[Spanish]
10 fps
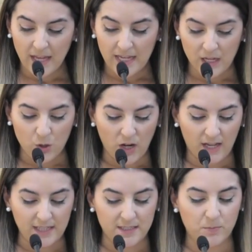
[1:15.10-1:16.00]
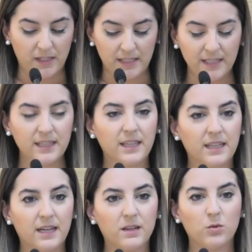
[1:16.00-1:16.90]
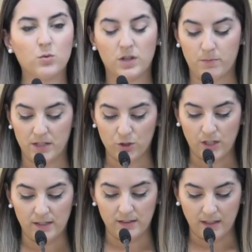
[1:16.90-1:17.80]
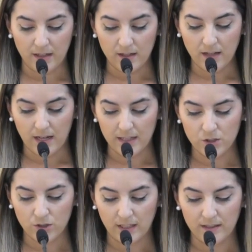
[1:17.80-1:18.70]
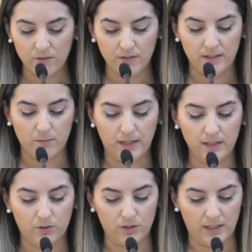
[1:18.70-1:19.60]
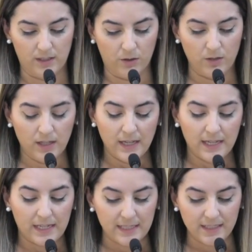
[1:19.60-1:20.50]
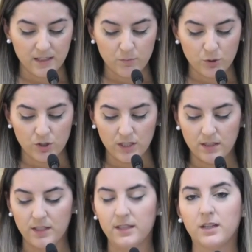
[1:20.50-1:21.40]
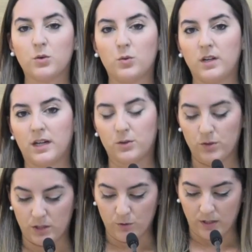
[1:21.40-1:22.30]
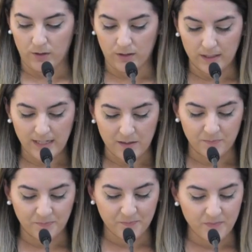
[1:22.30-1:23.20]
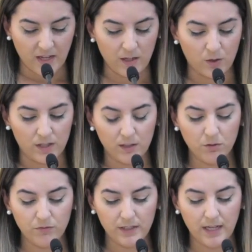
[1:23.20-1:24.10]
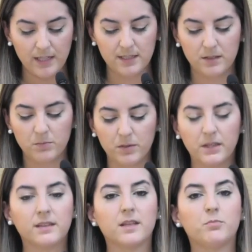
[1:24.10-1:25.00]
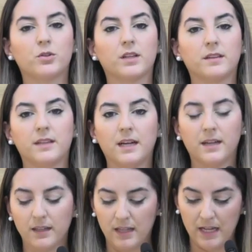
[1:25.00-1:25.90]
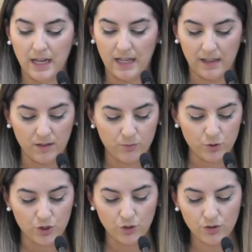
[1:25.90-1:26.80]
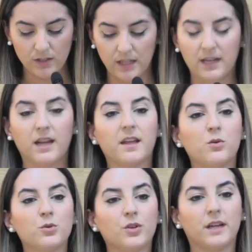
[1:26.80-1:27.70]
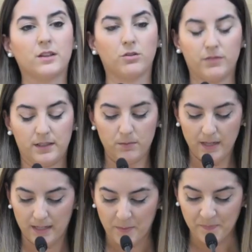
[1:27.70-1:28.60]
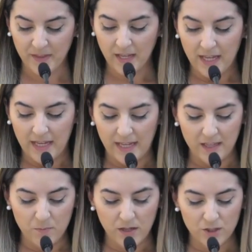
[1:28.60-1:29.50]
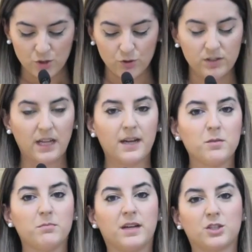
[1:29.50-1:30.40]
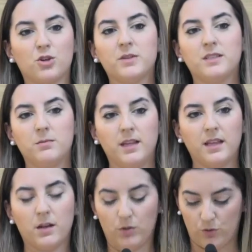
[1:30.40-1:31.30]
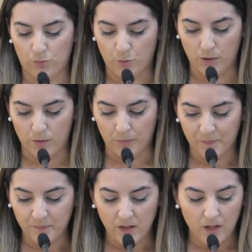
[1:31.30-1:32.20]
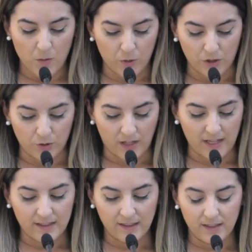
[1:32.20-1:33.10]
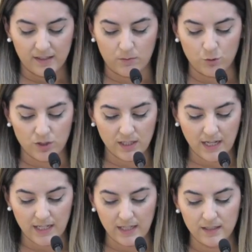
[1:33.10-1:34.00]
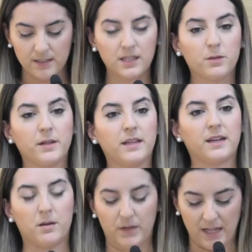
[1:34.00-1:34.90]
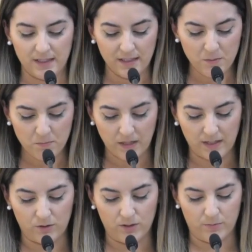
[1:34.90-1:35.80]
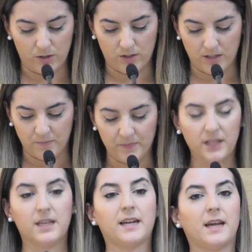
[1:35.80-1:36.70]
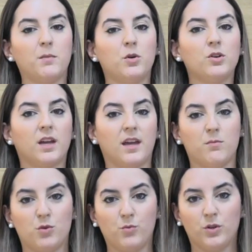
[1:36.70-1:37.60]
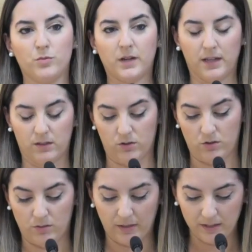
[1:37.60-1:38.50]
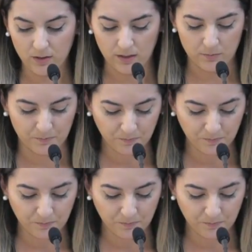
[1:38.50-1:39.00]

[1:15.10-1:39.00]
y con la que se pretende dar una mayor entidad a esos grandes festivales torreños, que ya de por sí tienen un largo recorrido detrás. El objetivo final es simplemente potenciar la difusión de cada uno de estos festivales y de paso dar mayor visibilidad a nuestro pueblo, puesto que estas citas musicales sirven de escaparate para Torreprojí y creemos que es muy bueno para todos y para todas.